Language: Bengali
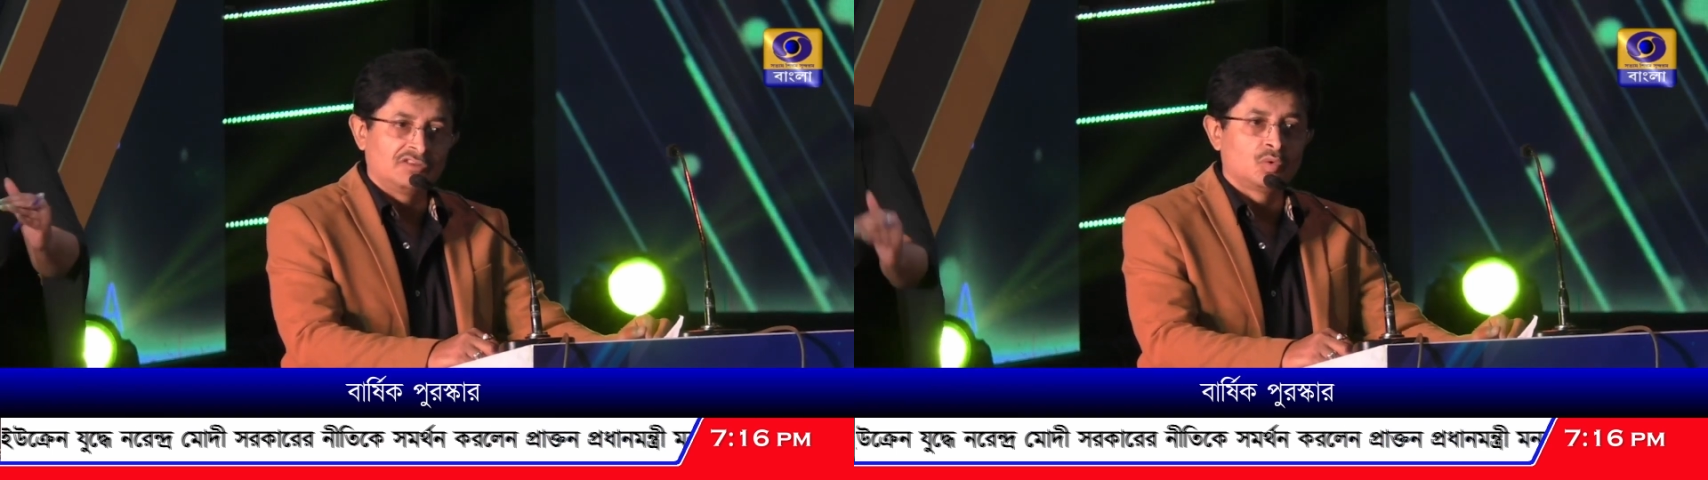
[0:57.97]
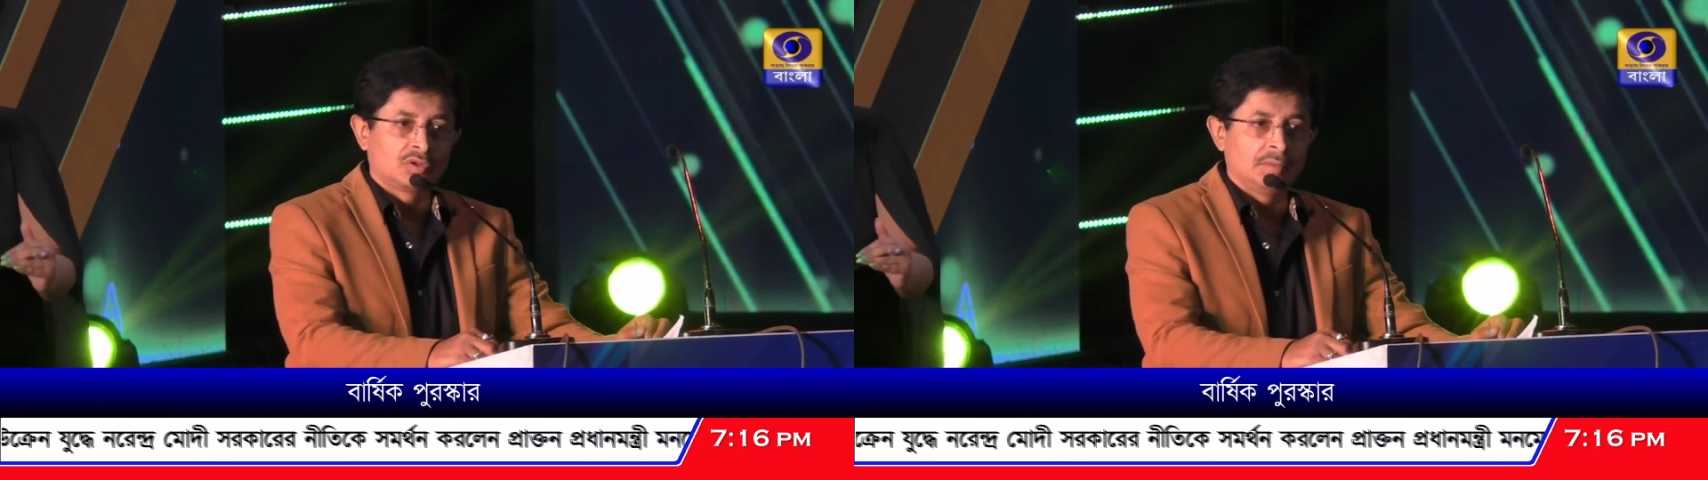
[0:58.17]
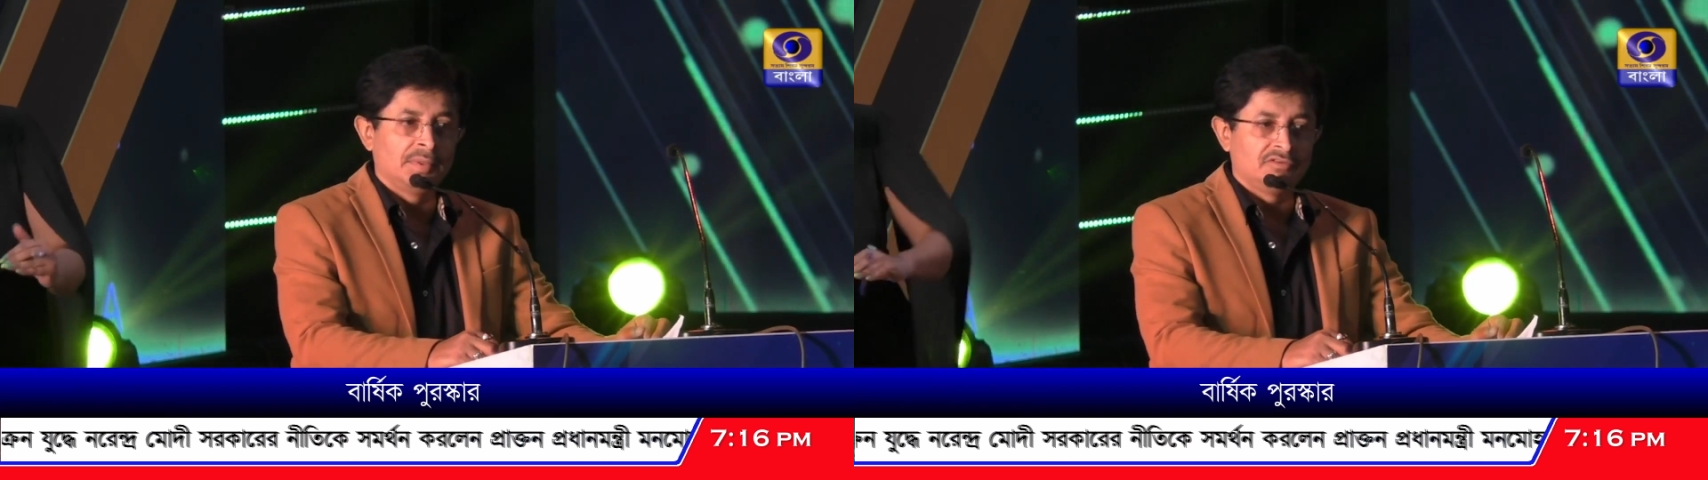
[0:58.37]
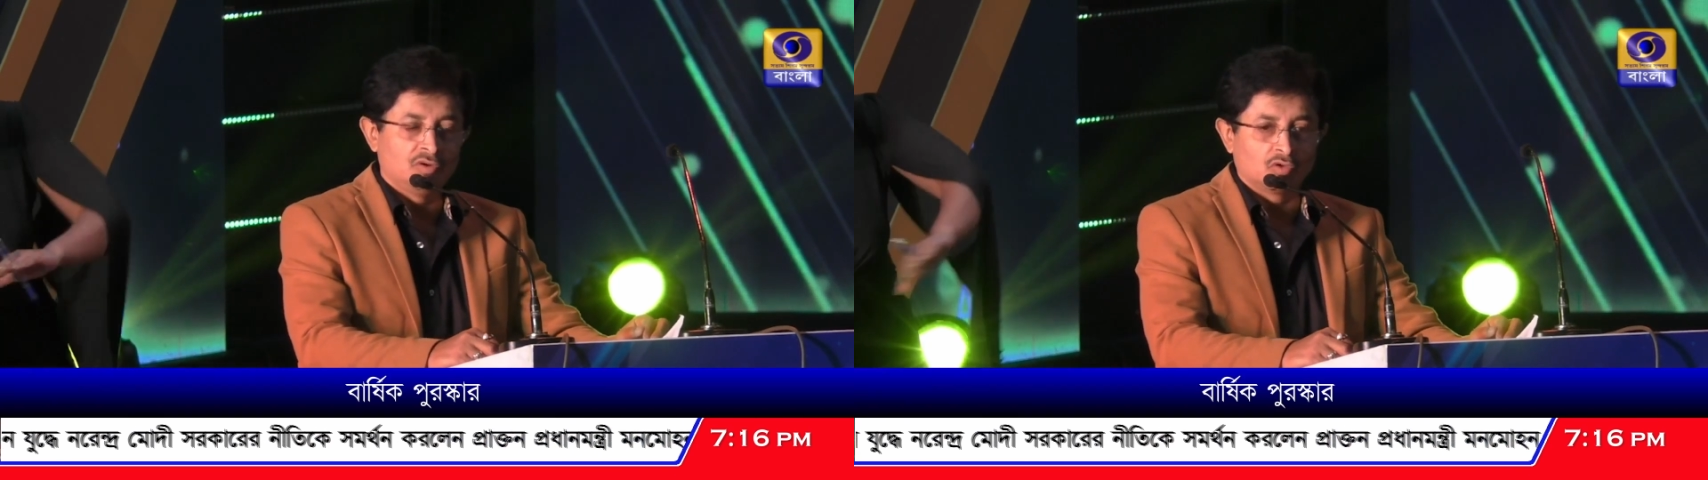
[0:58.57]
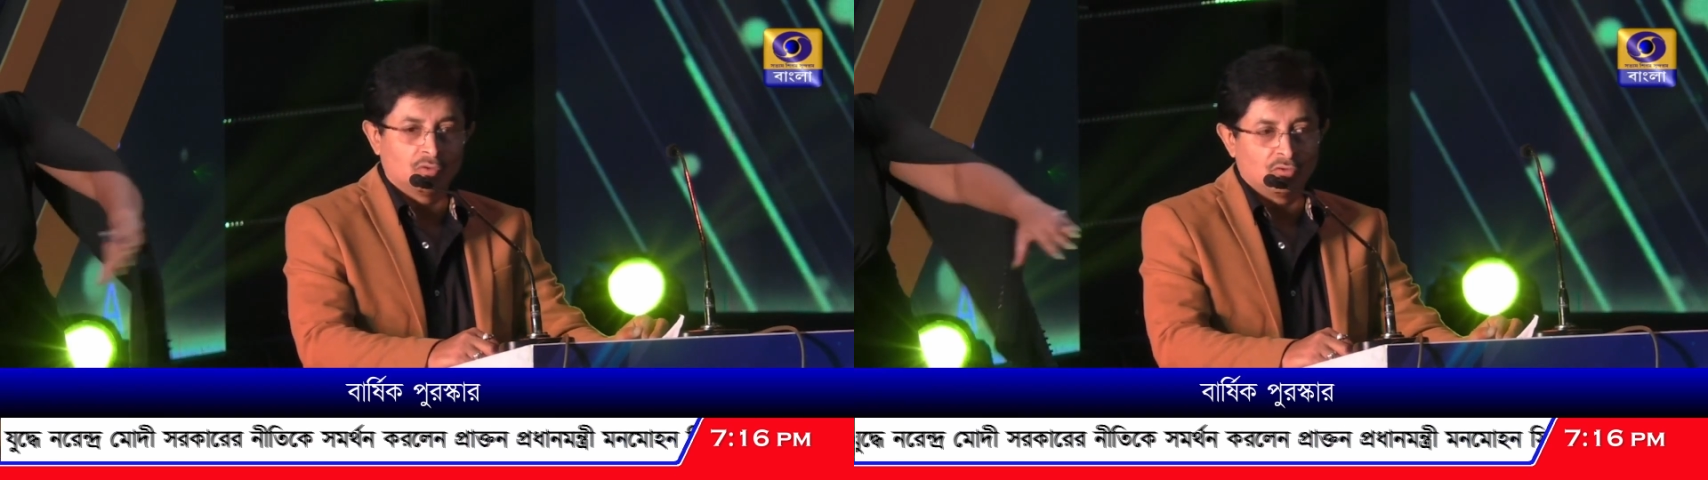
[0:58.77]
করতে পেরেছি
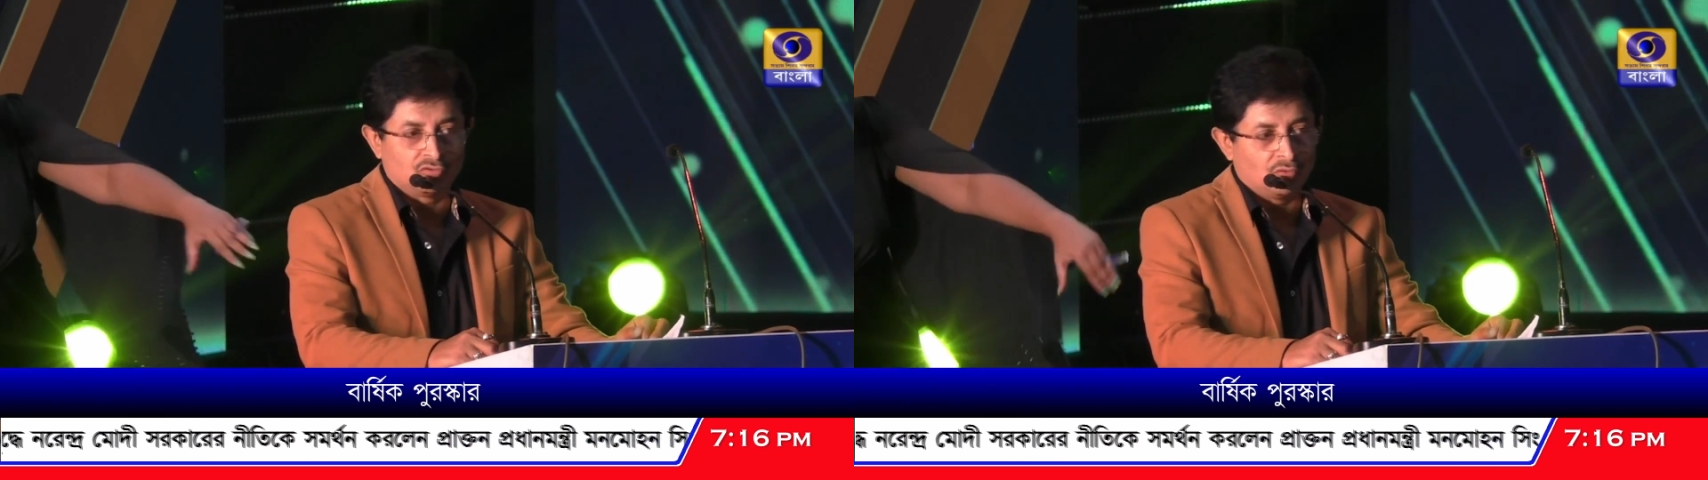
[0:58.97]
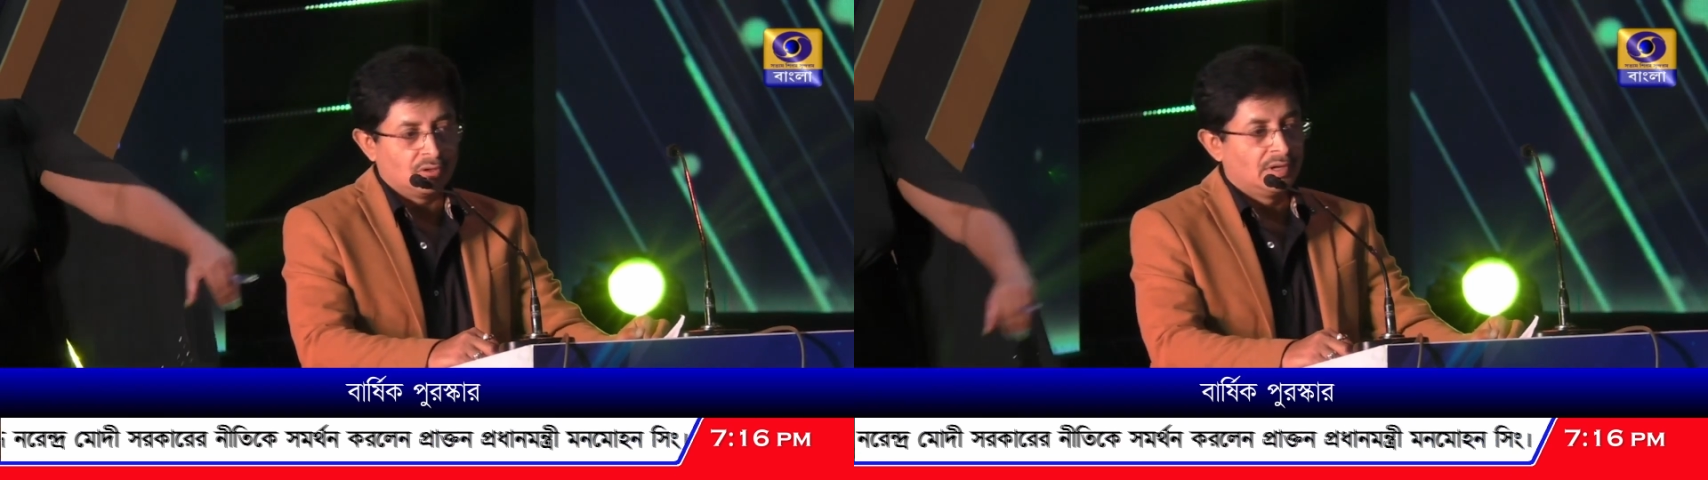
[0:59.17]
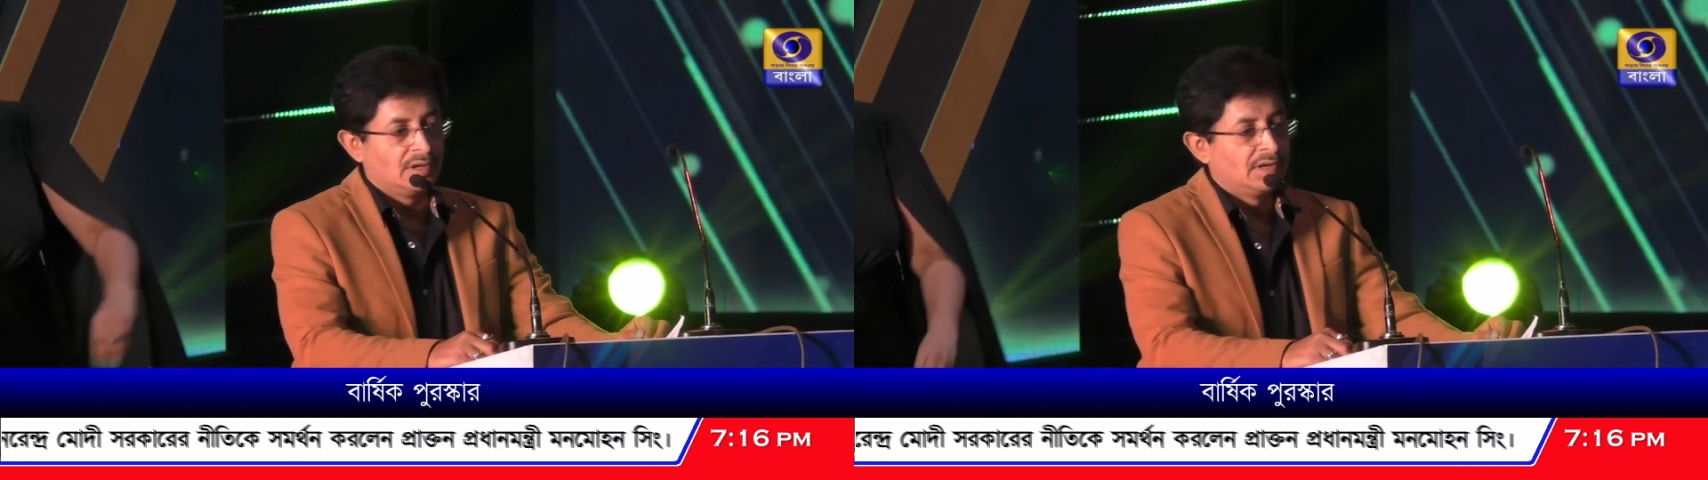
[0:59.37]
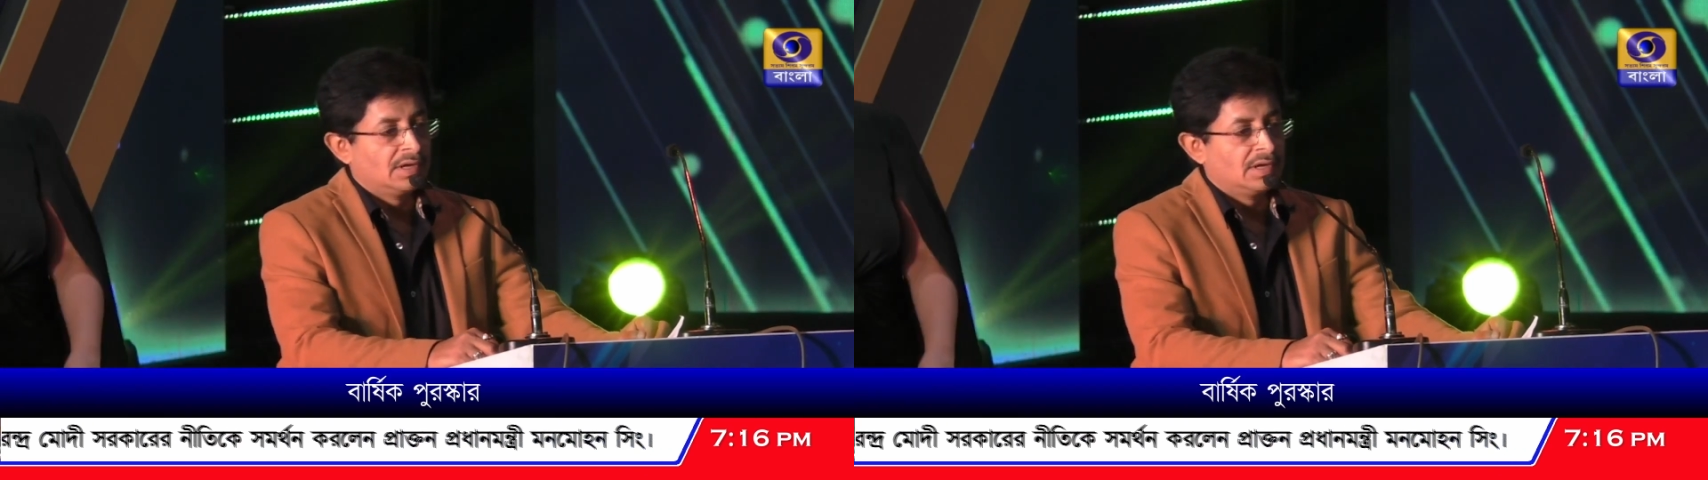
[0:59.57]
গত বছর